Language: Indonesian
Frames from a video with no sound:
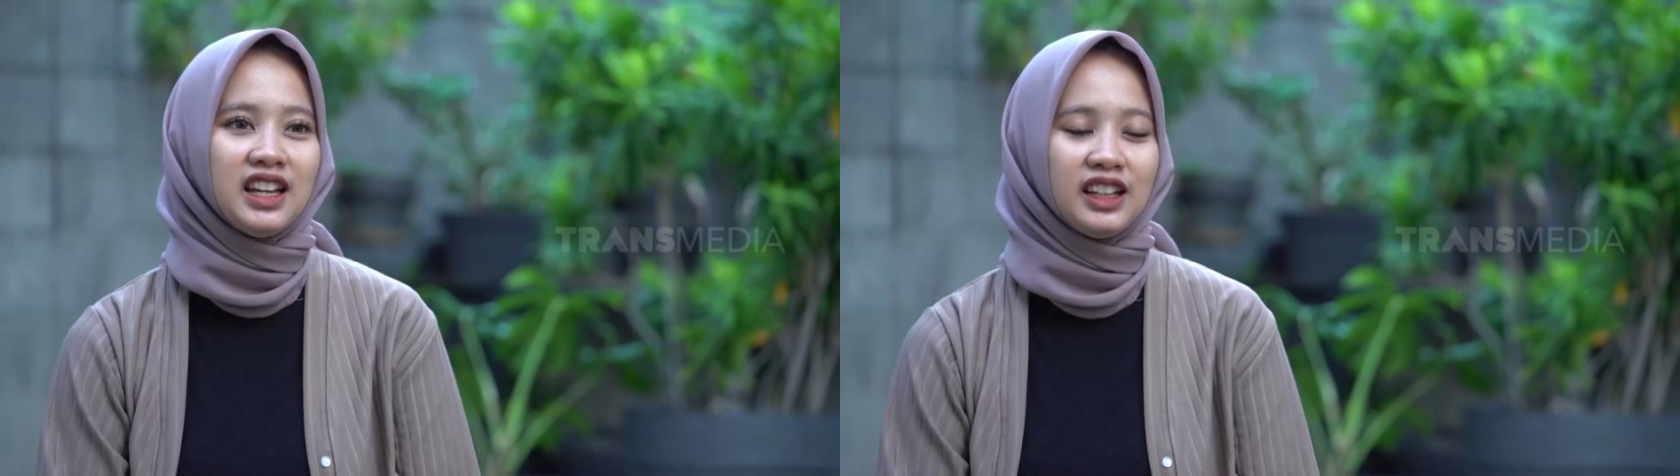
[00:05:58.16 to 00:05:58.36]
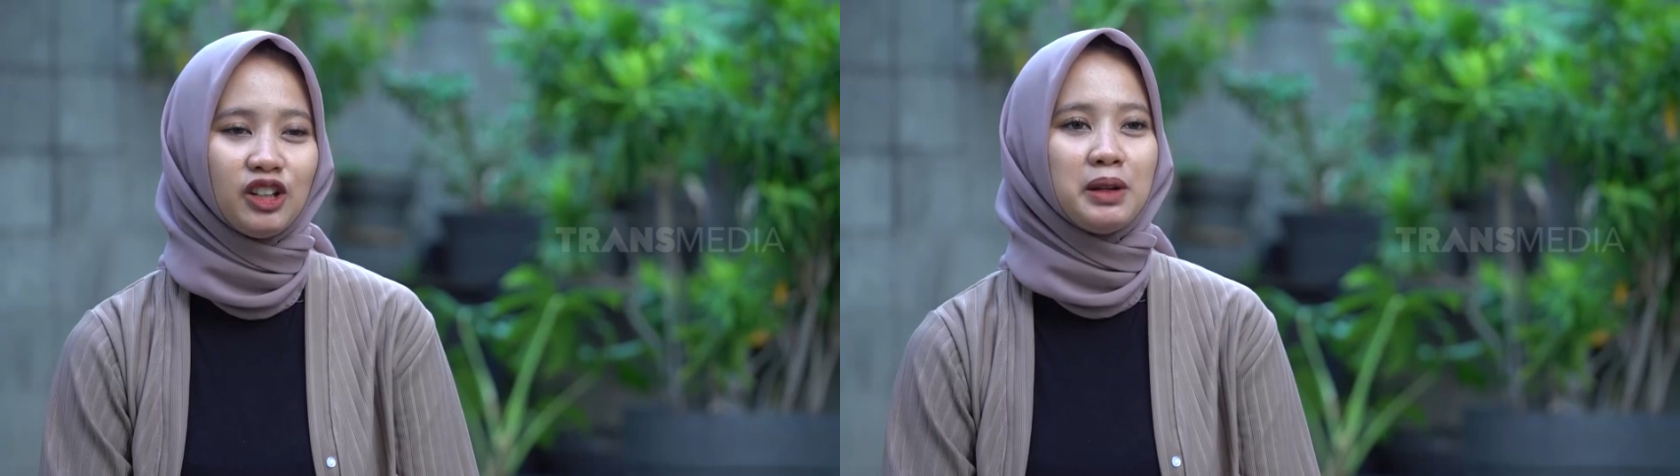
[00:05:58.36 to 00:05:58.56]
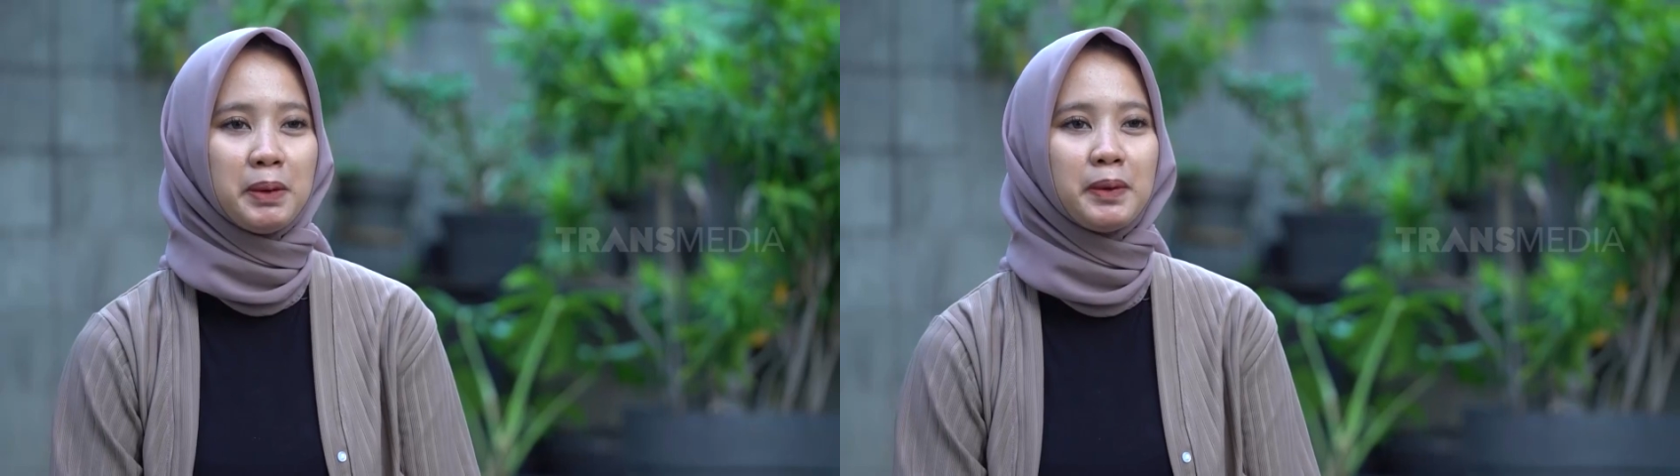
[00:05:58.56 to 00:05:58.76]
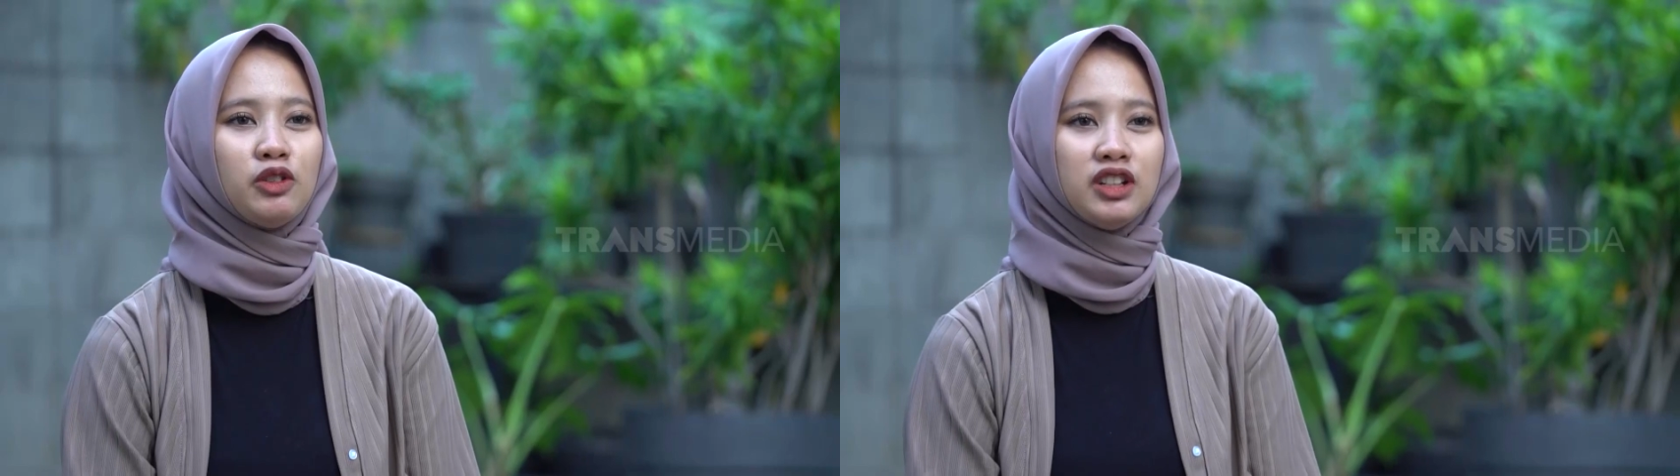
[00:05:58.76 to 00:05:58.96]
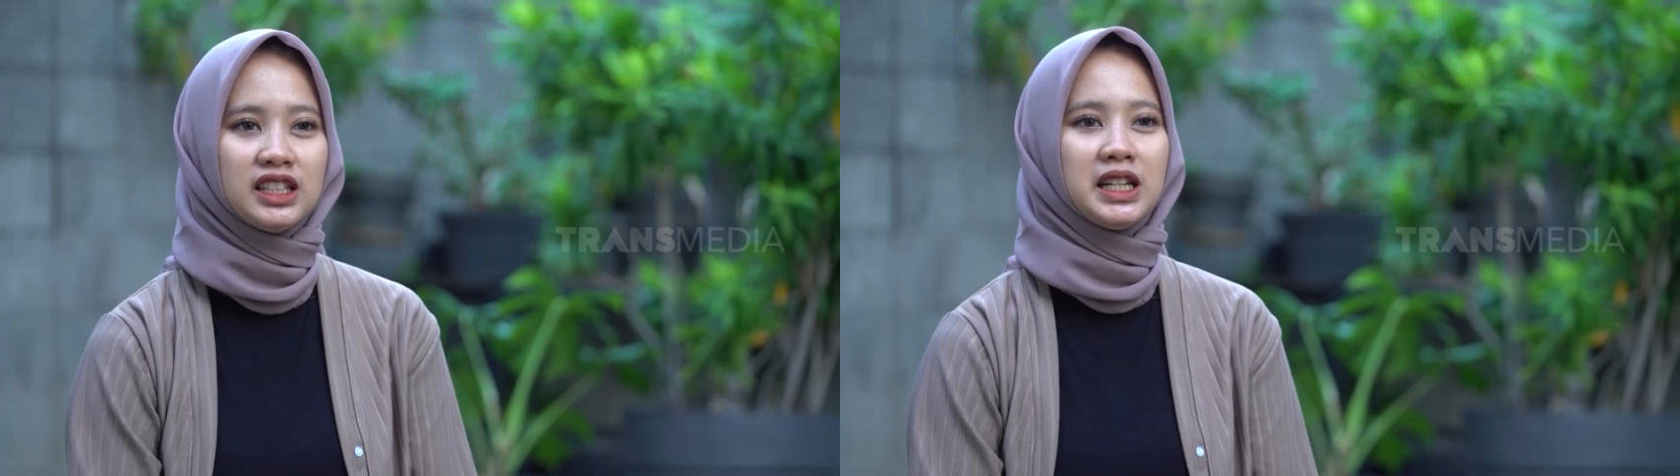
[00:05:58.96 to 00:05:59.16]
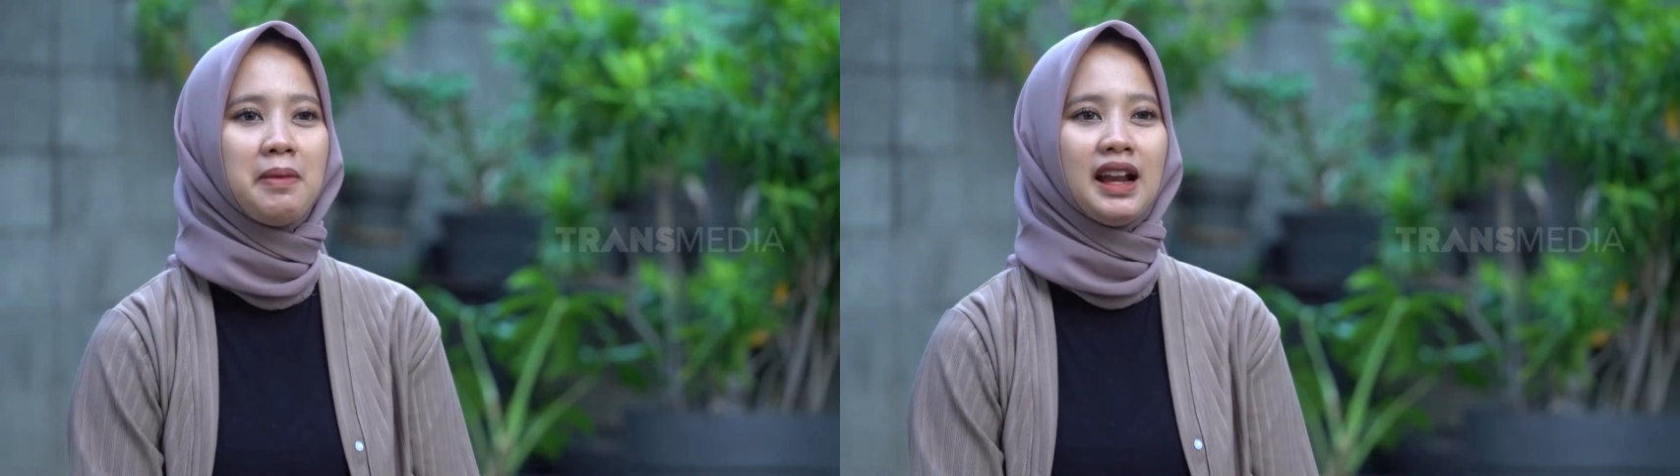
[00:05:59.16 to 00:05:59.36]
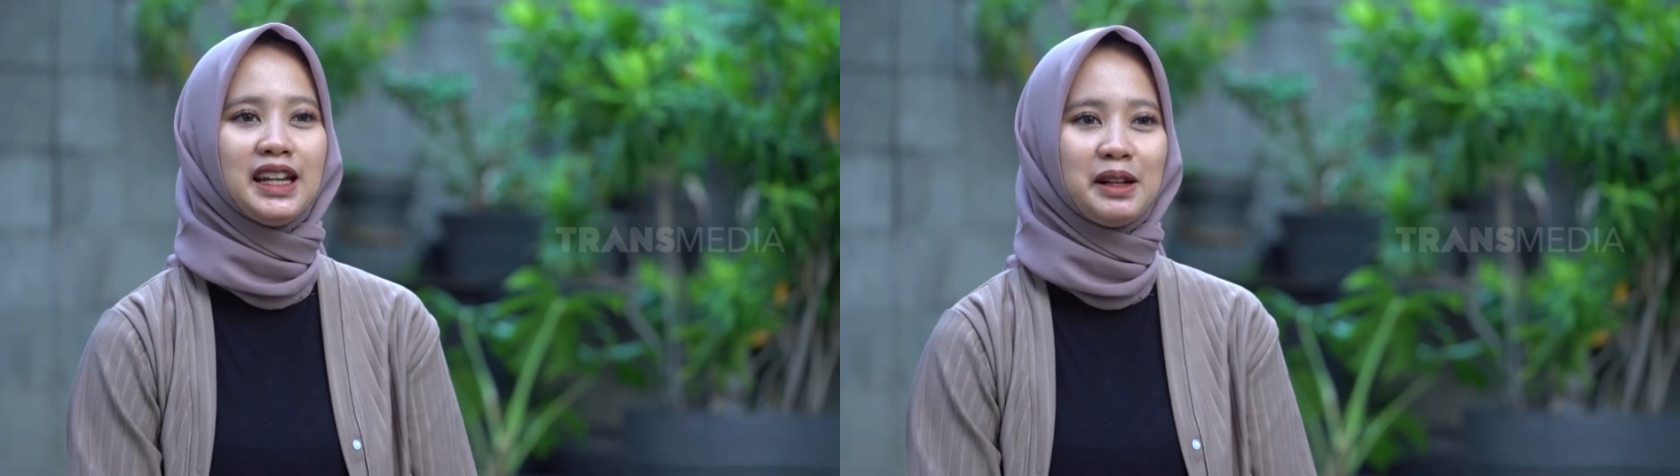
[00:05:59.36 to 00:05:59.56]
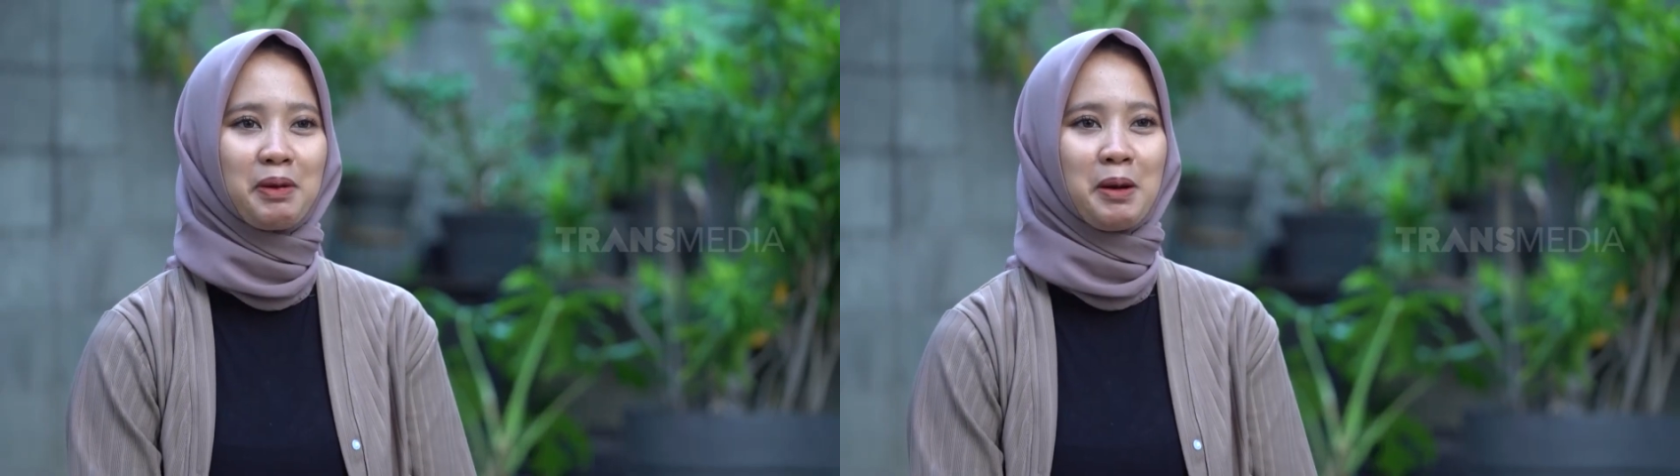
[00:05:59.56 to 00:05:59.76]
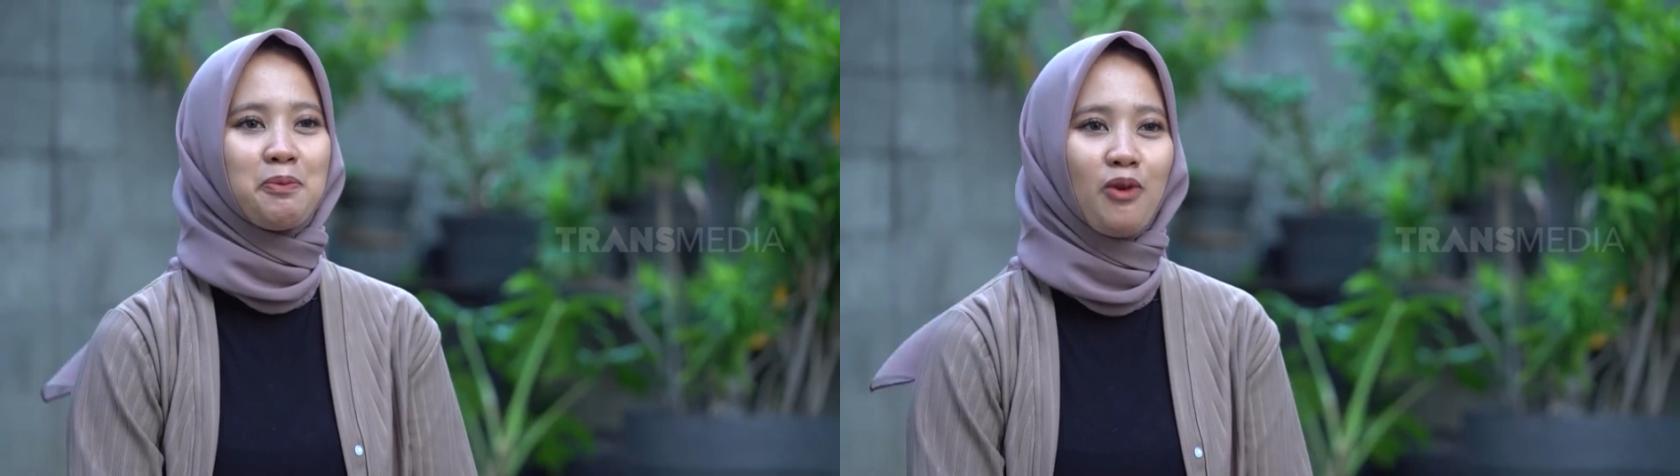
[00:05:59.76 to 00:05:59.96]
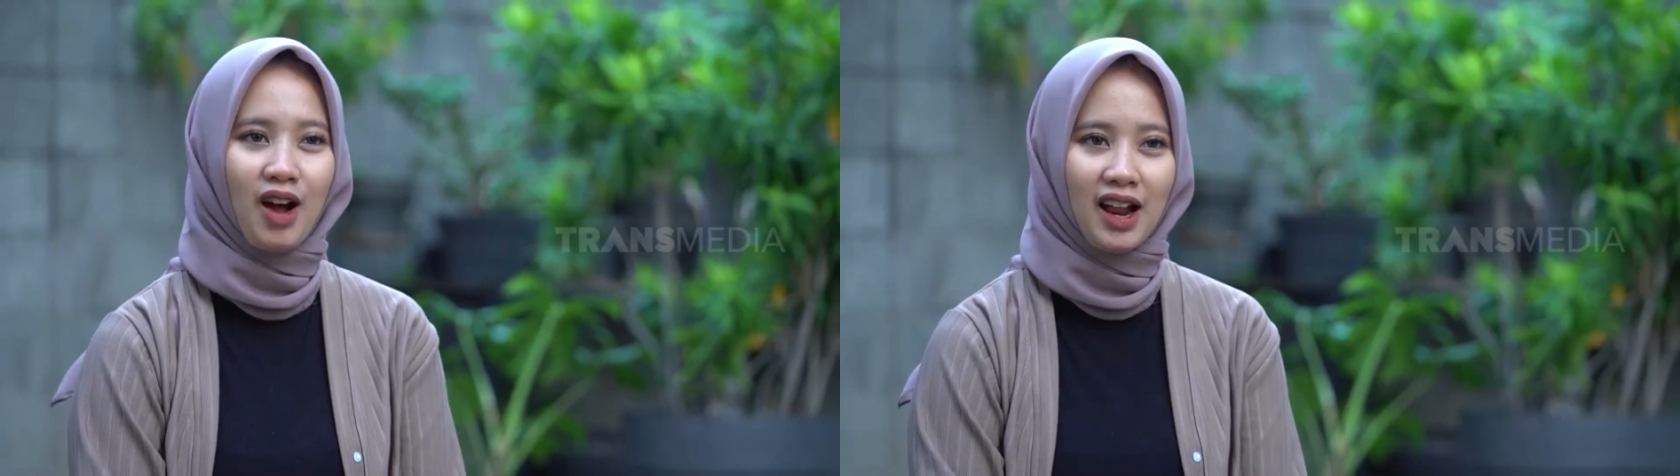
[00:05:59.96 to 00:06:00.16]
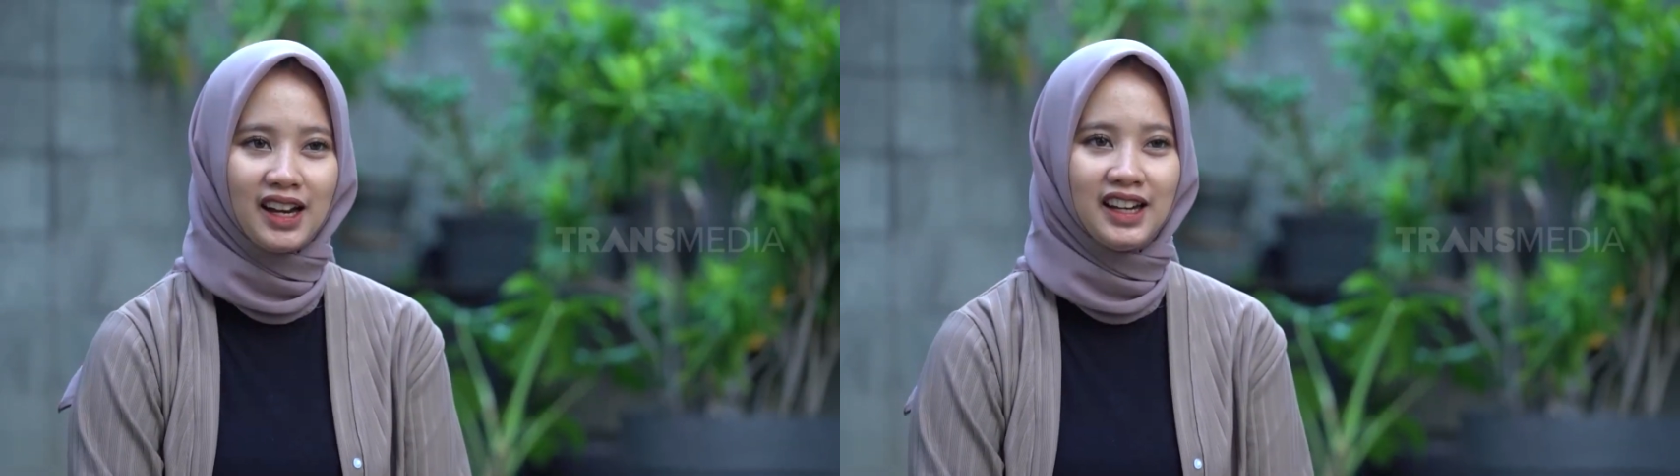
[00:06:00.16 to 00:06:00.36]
itu lebih peduli sih dibanding perempuan